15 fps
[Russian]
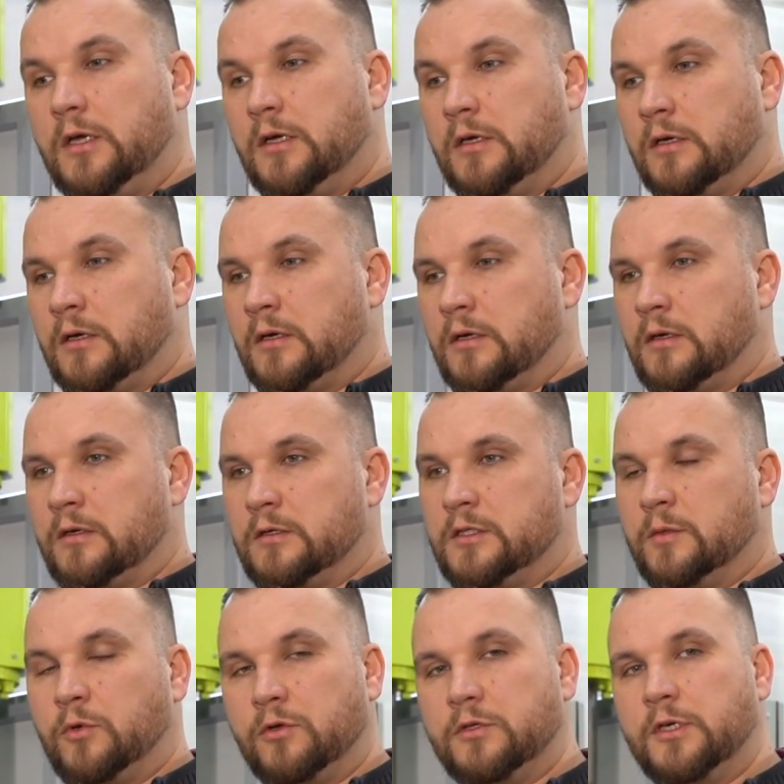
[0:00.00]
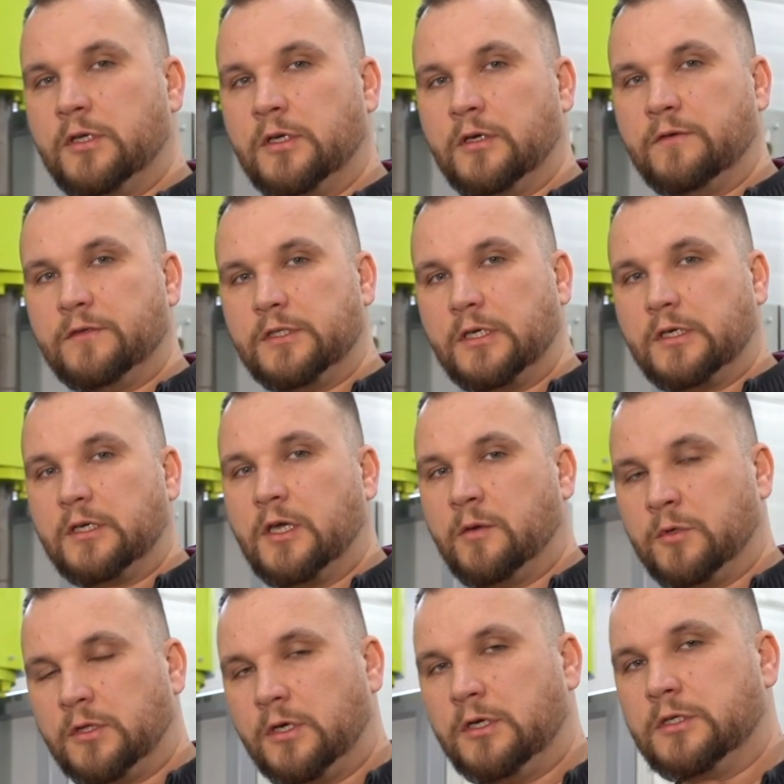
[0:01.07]
э, соблюдение всех
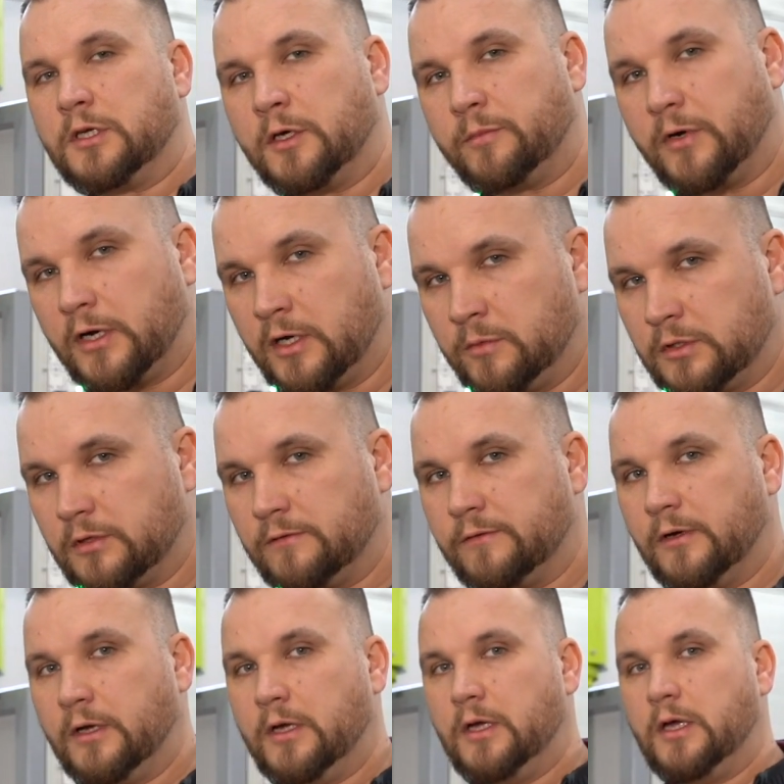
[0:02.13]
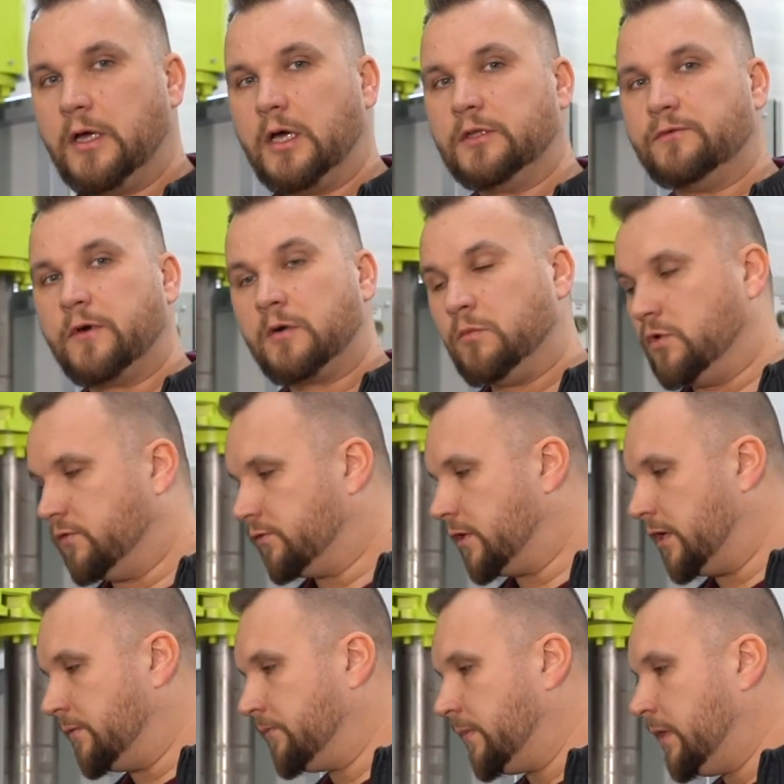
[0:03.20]
геометрических параметров
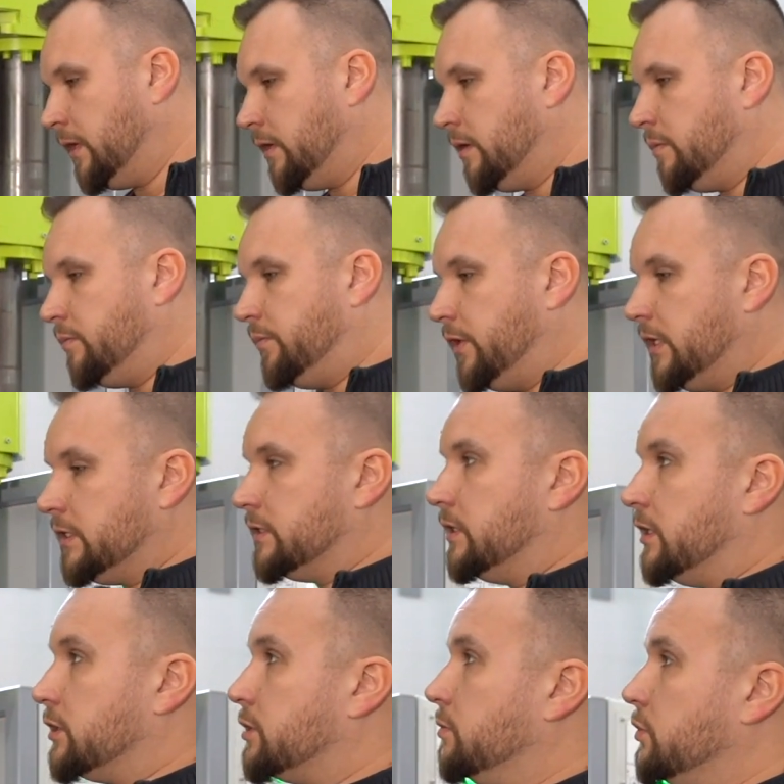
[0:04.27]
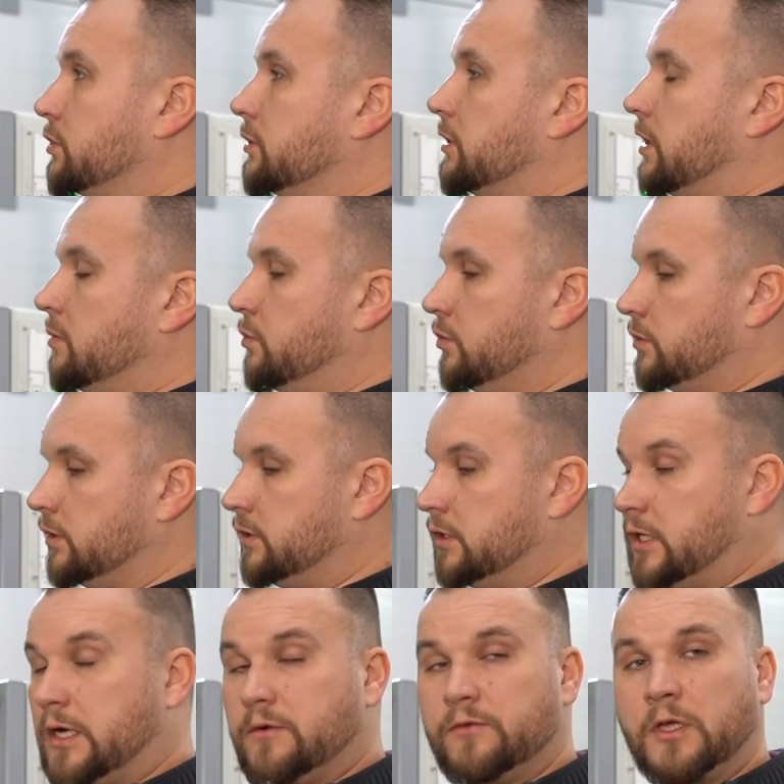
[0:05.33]
отформовки. Пресс наш может работать
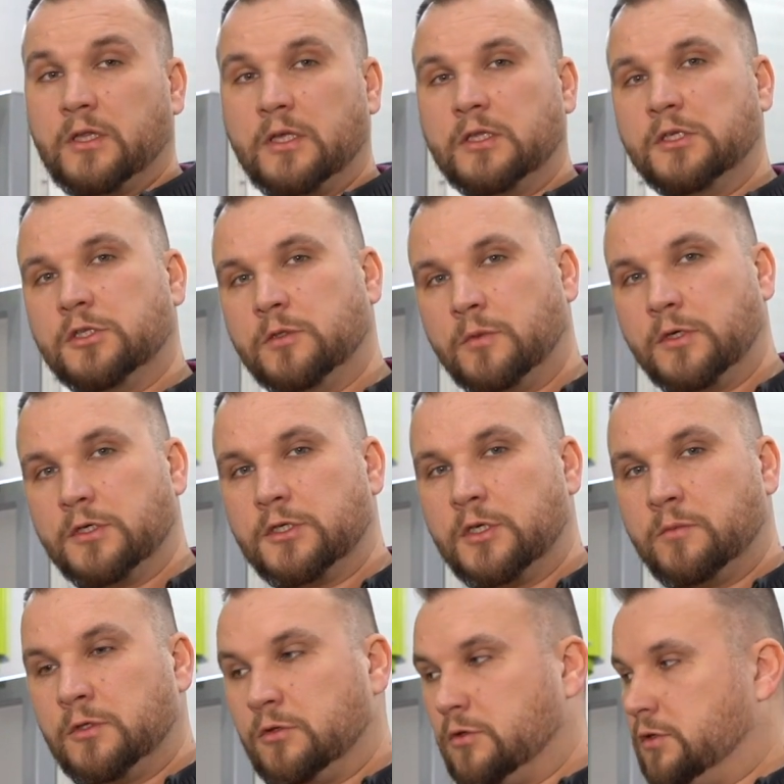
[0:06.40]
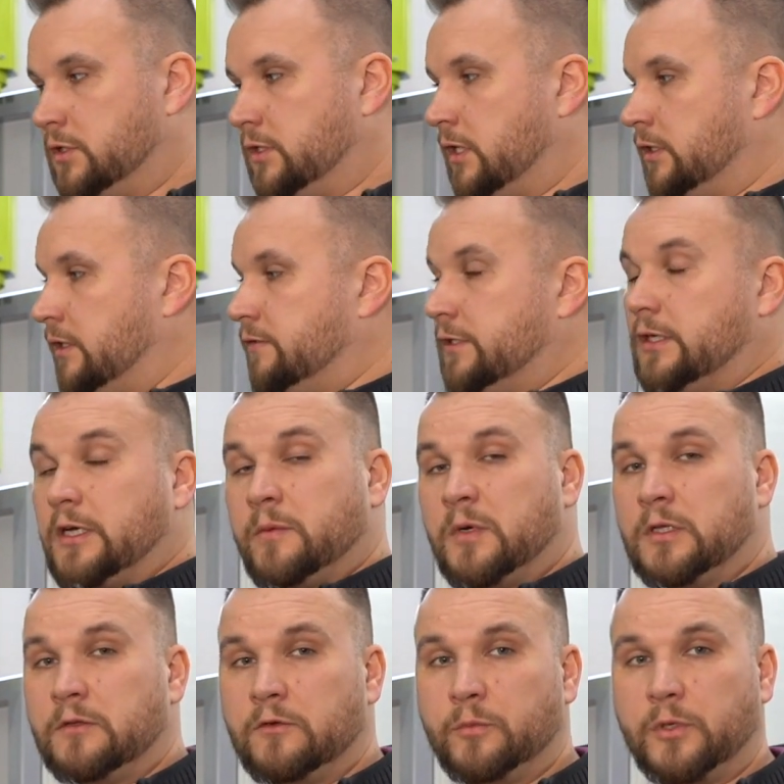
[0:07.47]
как в наладочном режиме, то есть когда все
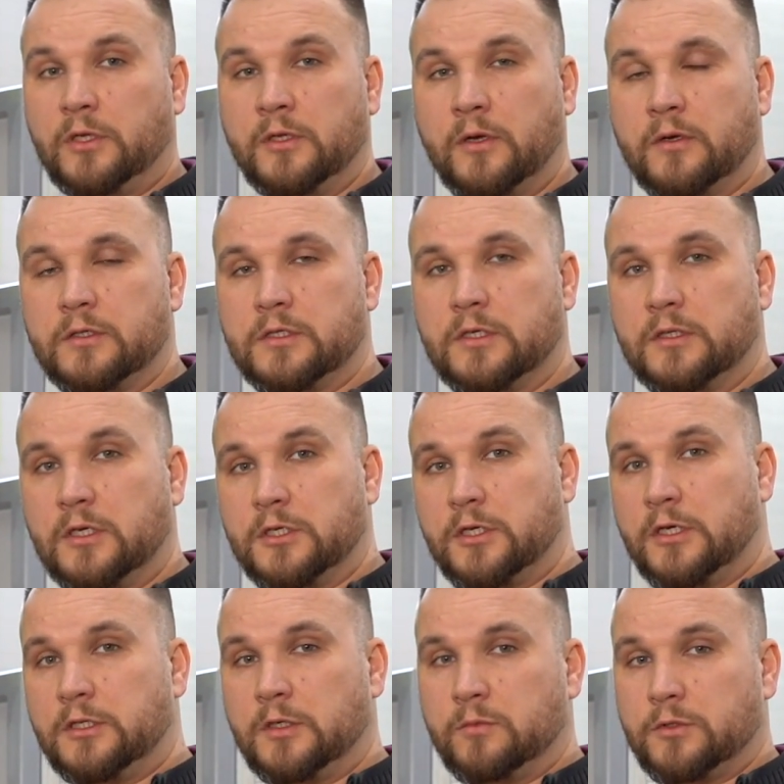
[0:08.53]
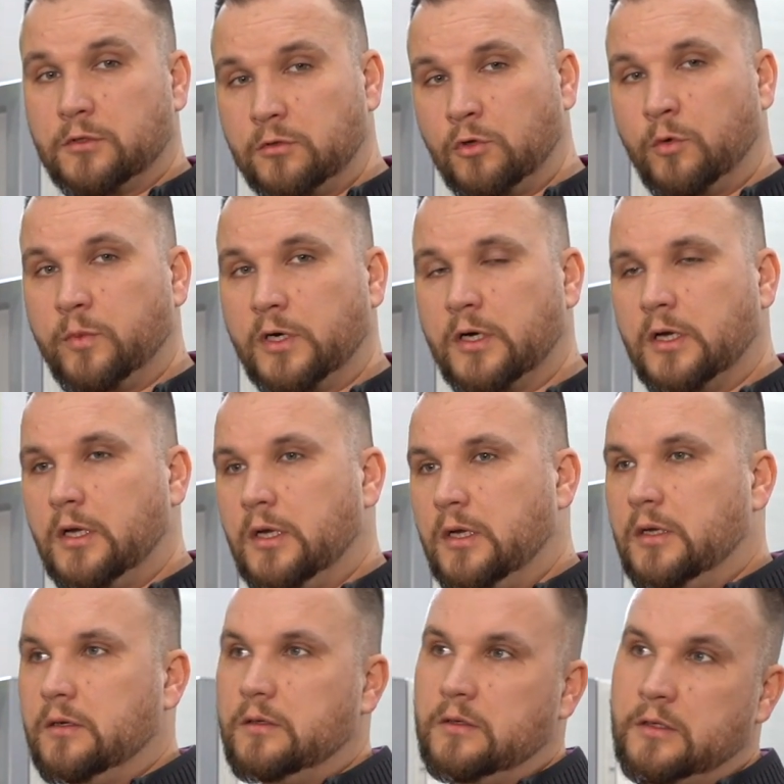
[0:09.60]
команды выполняются нажатием с кнопок,
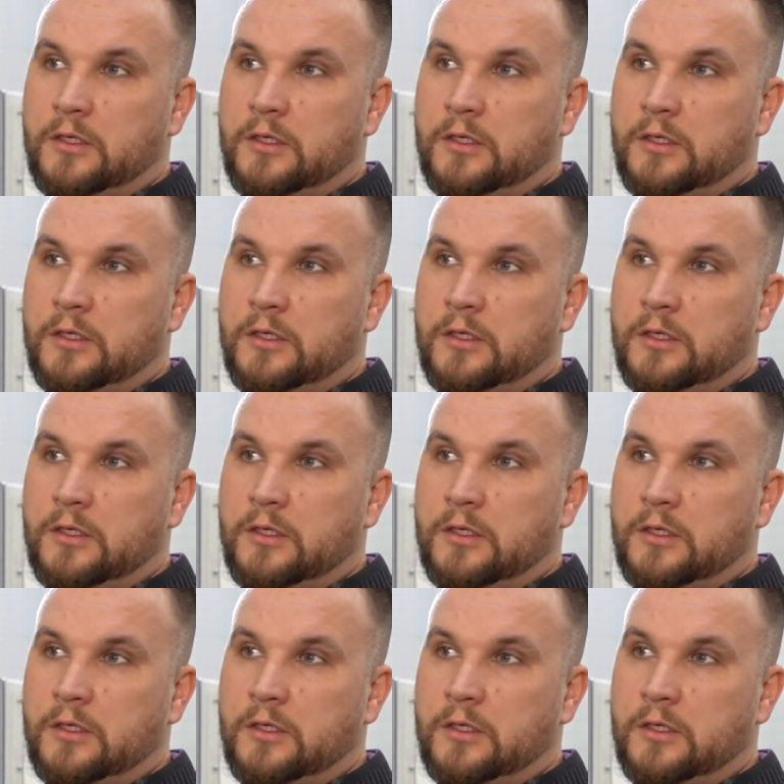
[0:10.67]
э,